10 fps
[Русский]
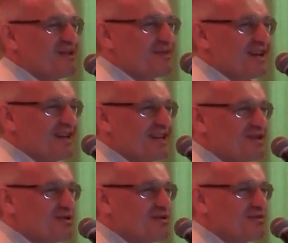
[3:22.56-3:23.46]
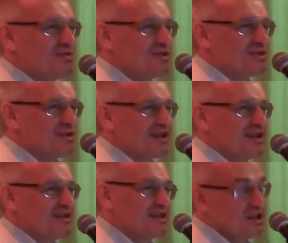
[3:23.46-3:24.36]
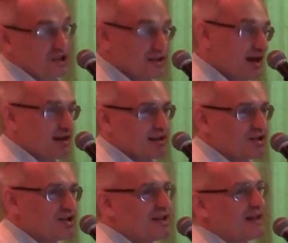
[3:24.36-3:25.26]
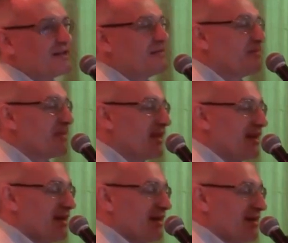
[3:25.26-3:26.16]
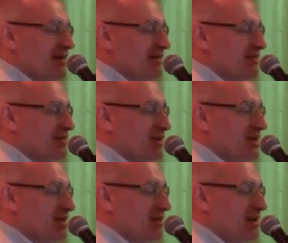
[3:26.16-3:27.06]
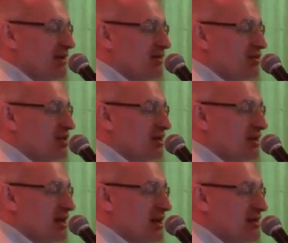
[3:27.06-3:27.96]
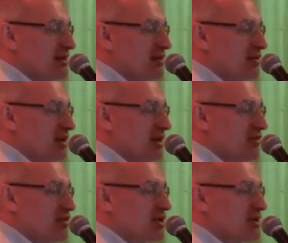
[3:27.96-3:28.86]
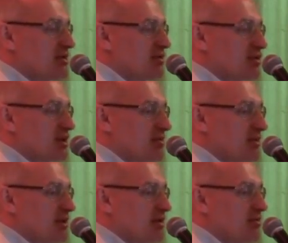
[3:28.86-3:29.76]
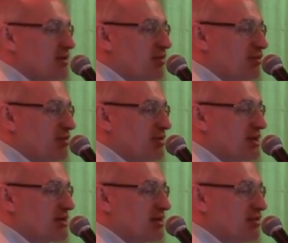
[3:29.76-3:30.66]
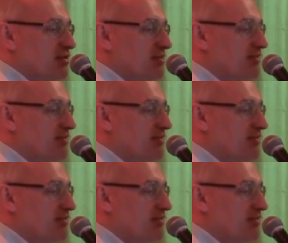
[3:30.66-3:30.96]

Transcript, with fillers: Рыбка, она чувствует, что-то есть, и искать начинает. Вот, тема эта очень интересная, но она очень сложная, поэтому мы не будем сейчас ее